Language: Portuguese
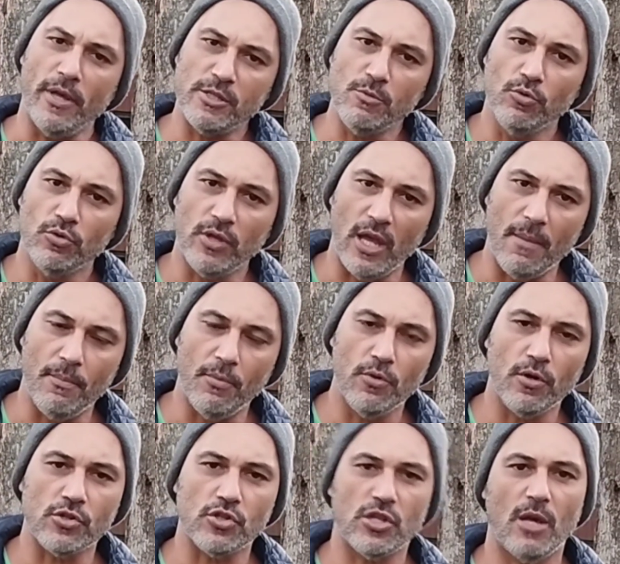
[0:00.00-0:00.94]
mesmo
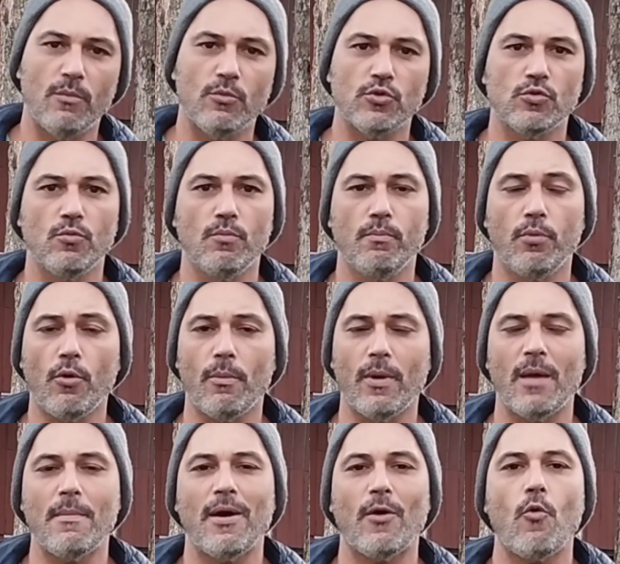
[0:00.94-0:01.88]
tempo, nós temos um
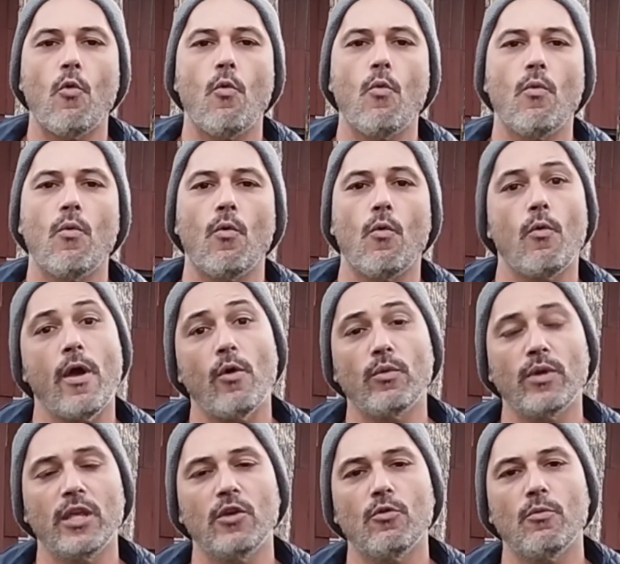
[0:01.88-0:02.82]
problema com o
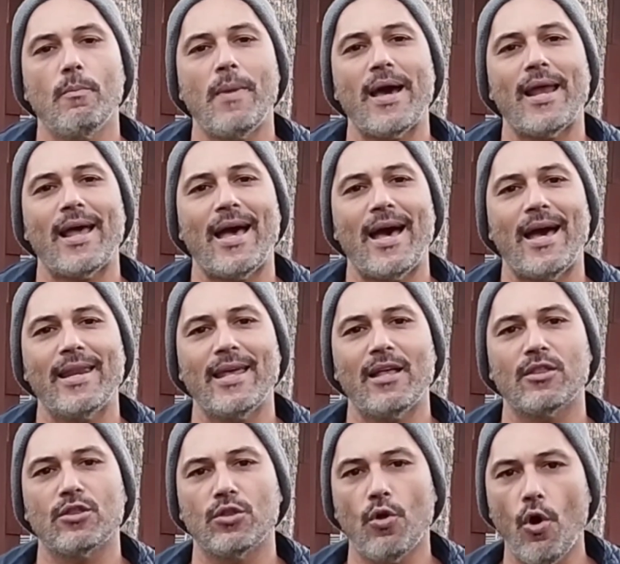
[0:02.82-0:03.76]
El Ninho para a
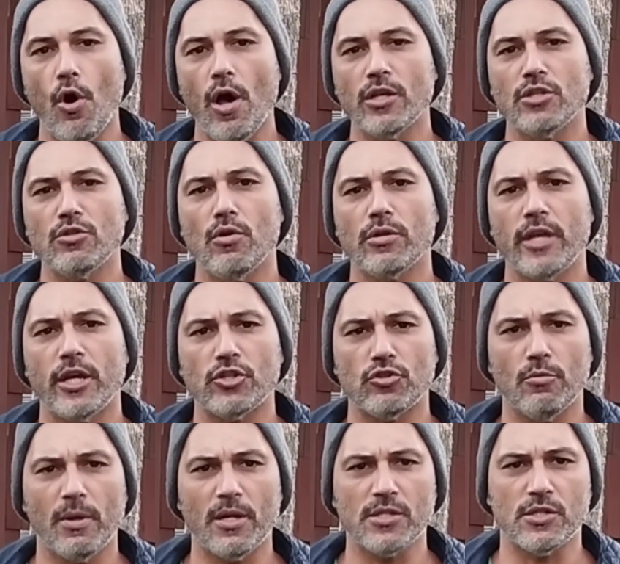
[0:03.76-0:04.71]
área norte e
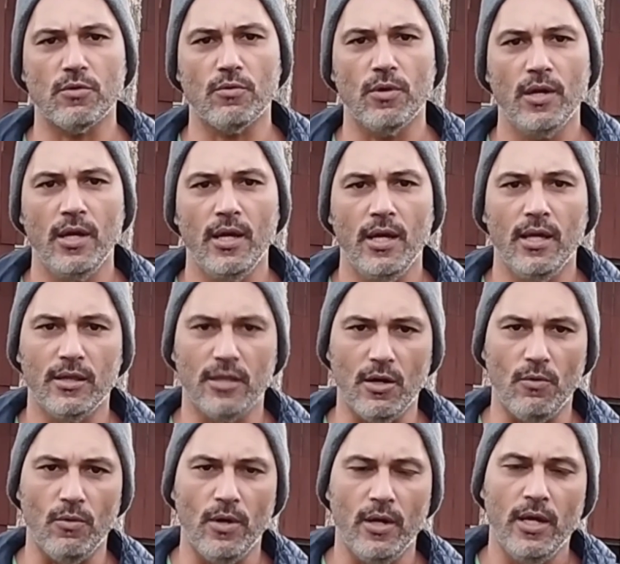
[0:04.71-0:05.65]
nordeste do Brasil.
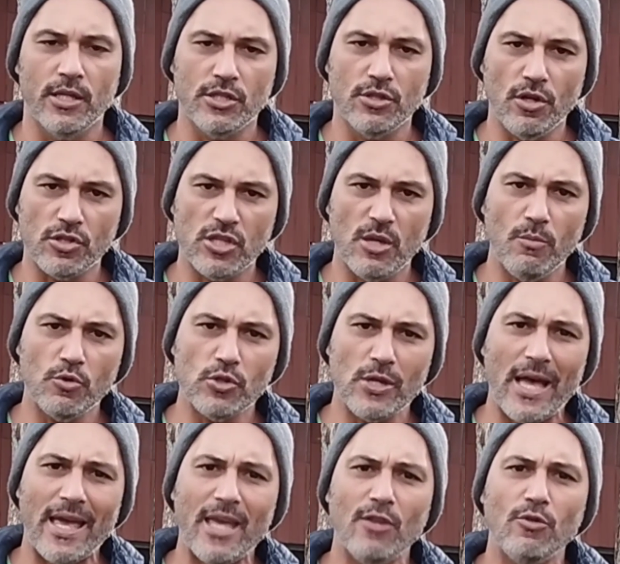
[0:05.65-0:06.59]
Então, se nós temos
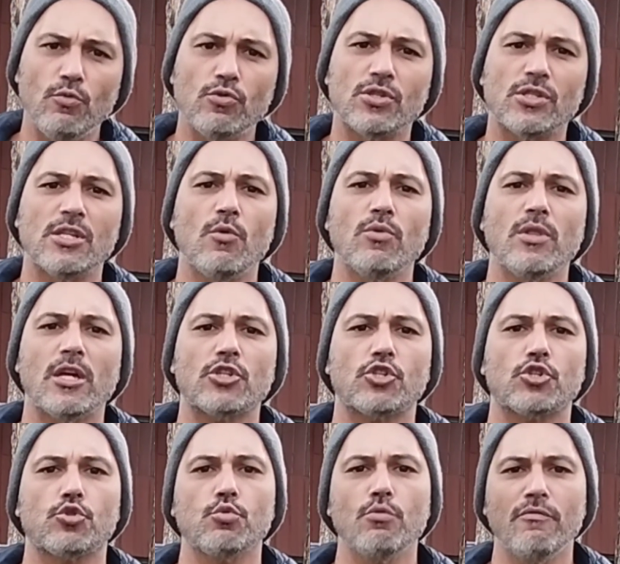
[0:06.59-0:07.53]
a redução da
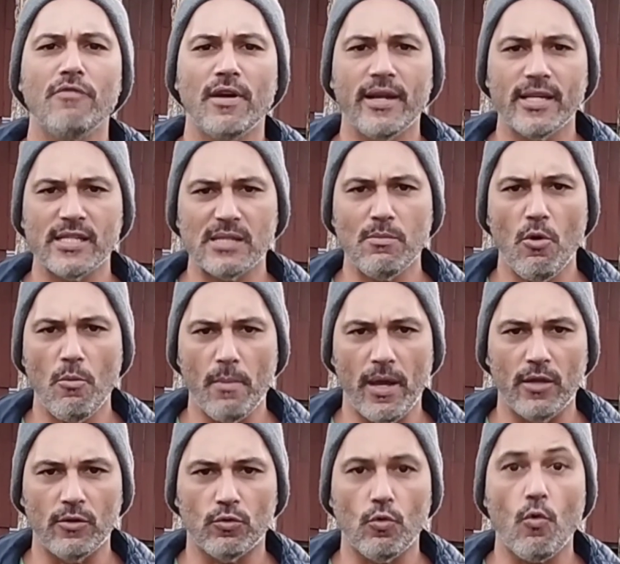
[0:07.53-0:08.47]
chuva nesse
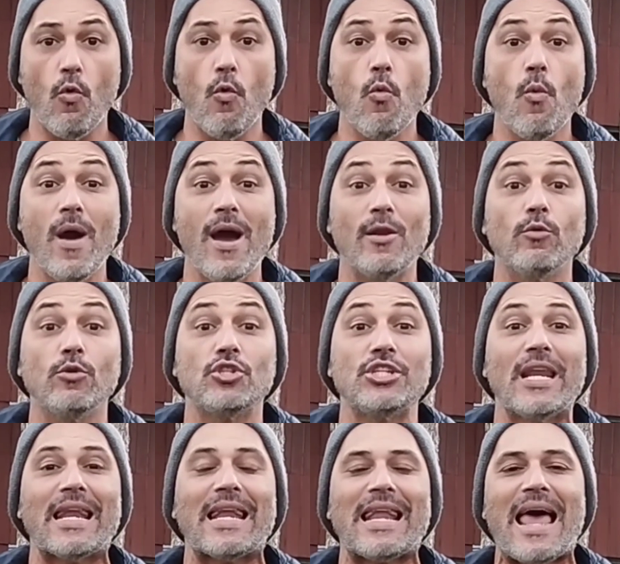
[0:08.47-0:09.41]
momento, com um ano
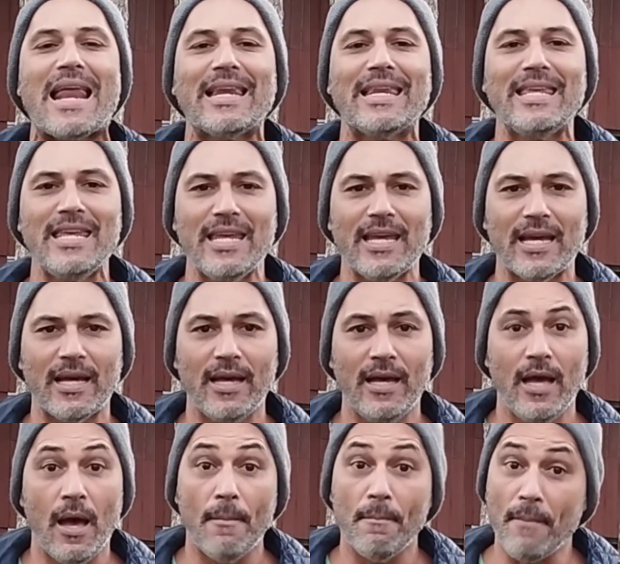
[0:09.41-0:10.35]
de laninha
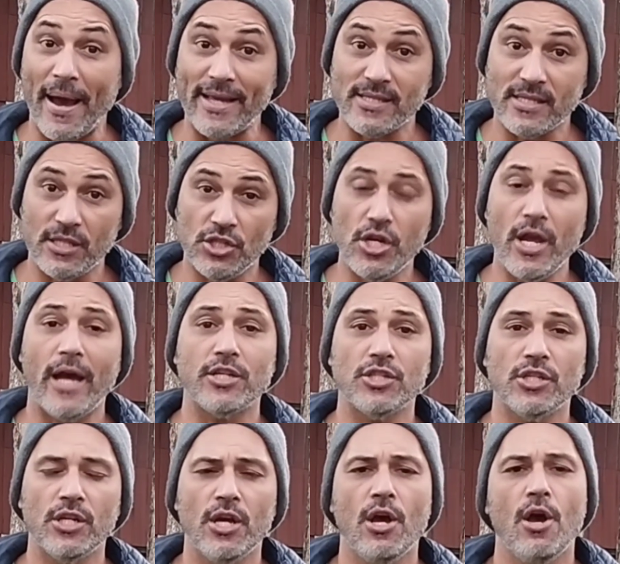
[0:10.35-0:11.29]
mais
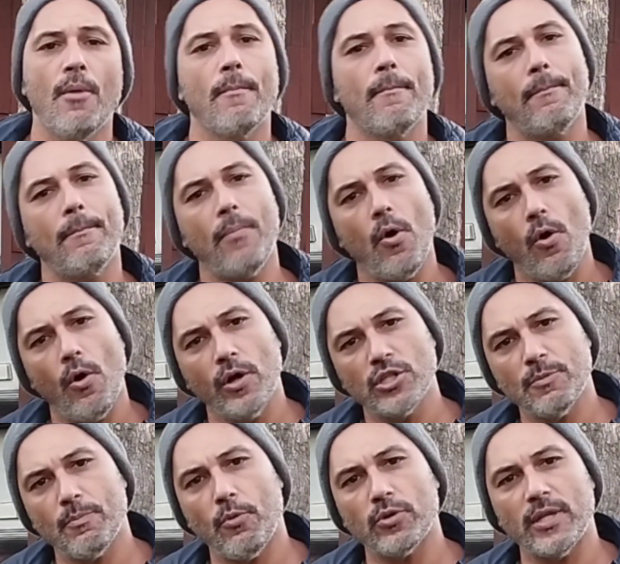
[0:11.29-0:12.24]
estiagem,
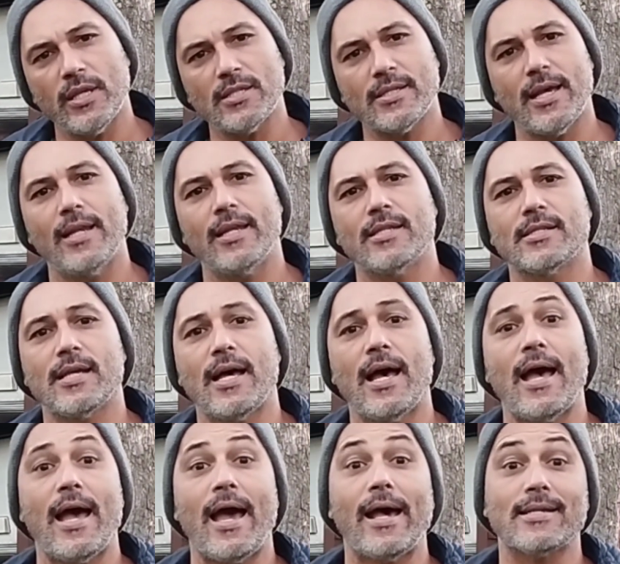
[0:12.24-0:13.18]
pode
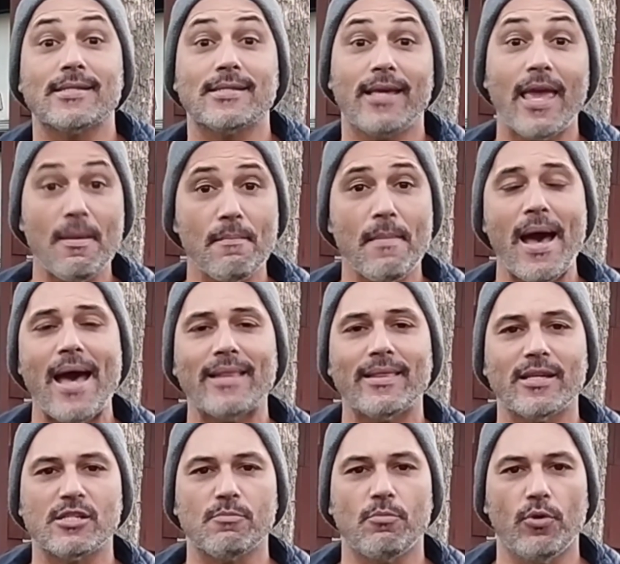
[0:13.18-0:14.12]
potencializar as
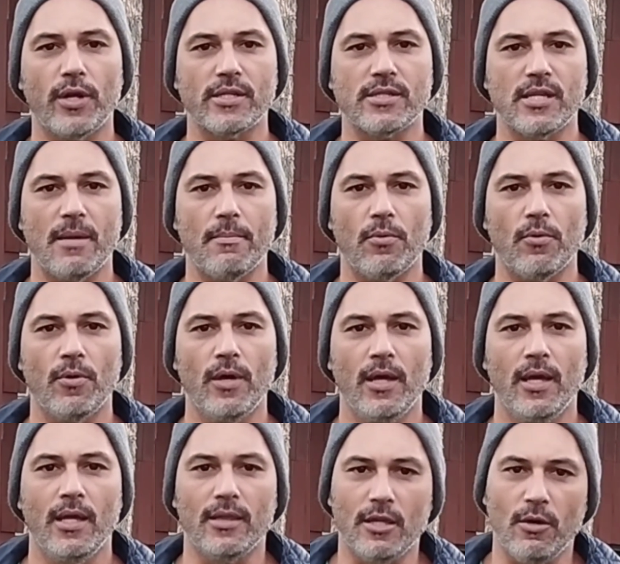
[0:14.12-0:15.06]
queimadas, por exemplo.
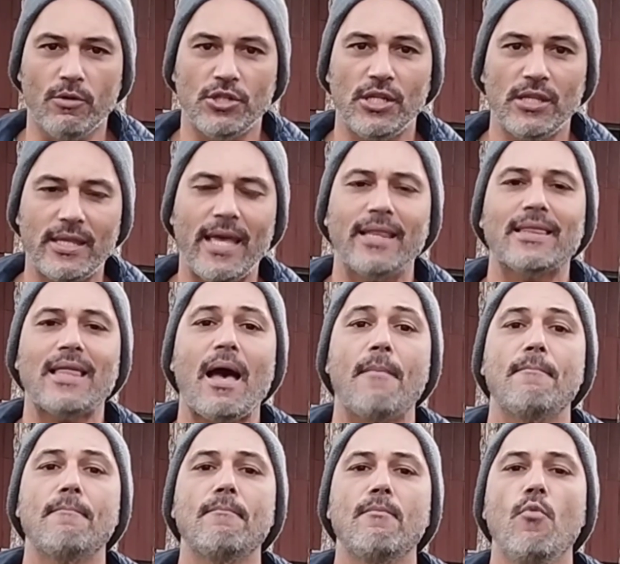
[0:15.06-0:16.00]
Então, a gente tem que
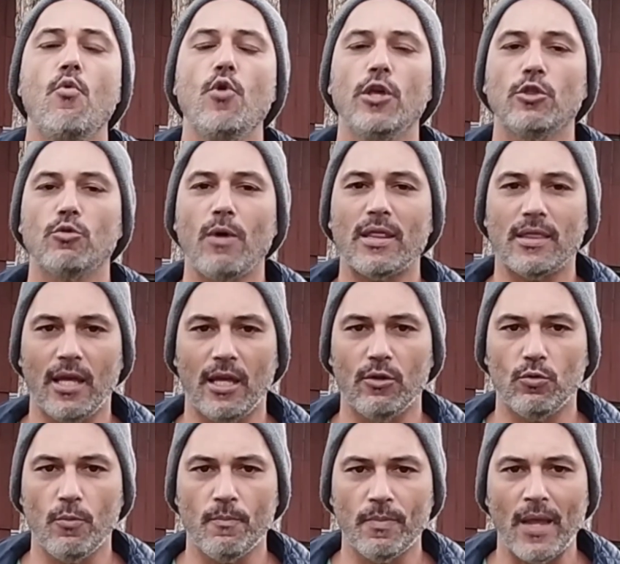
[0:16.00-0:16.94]
estar muito
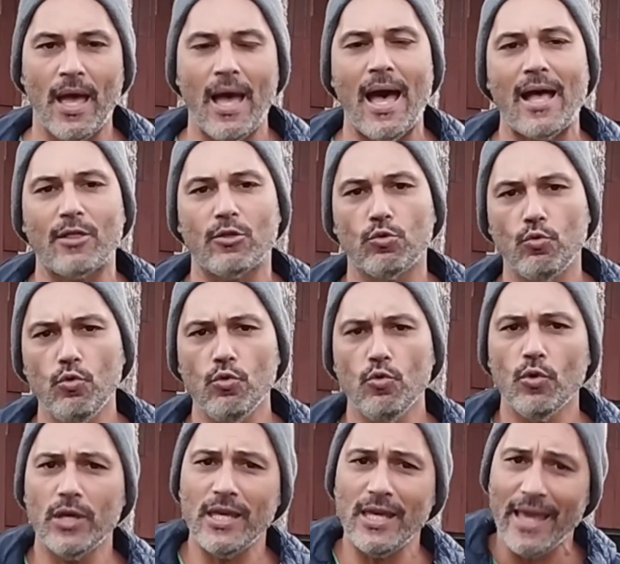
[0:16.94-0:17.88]
atento a
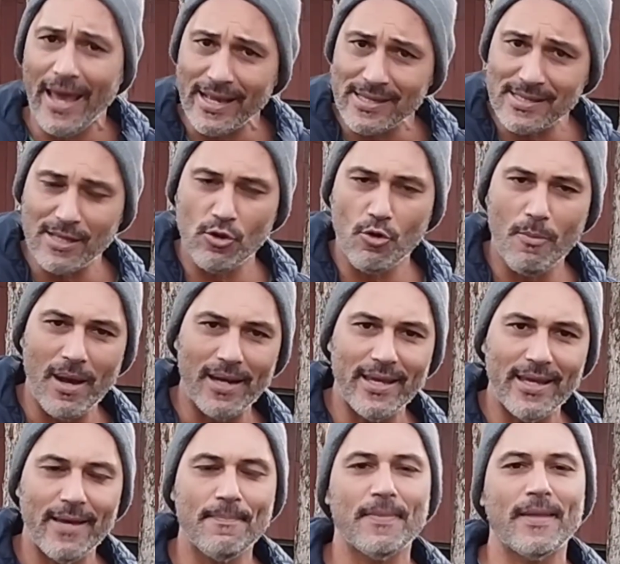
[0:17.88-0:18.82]
tudo que essa
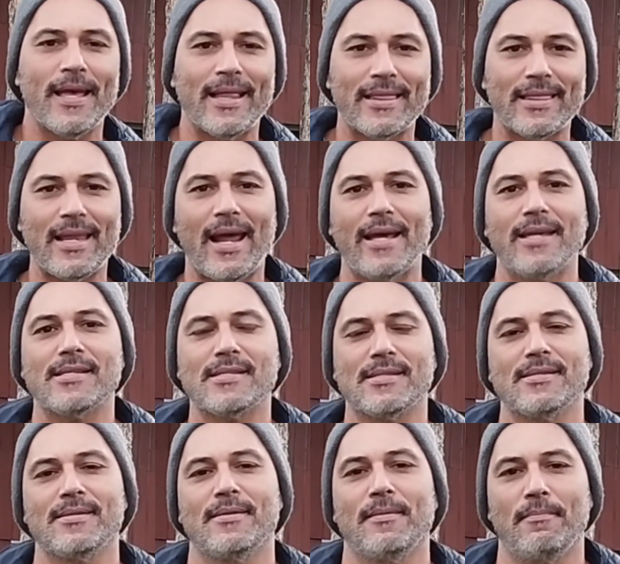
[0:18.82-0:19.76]
anomalia
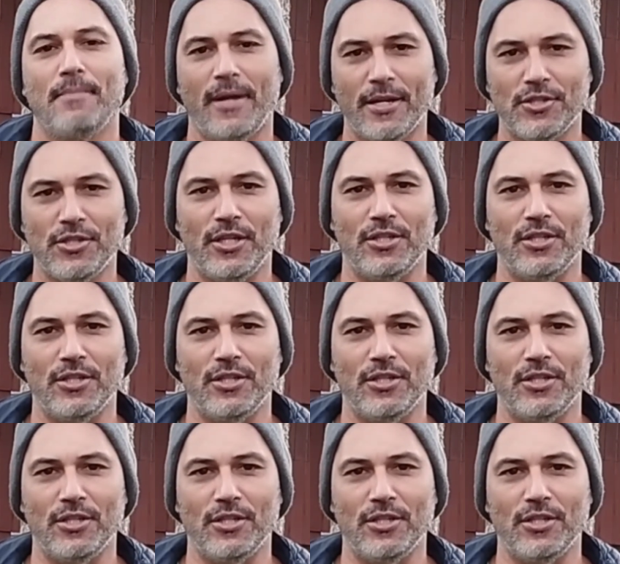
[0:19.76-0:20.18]
traz para a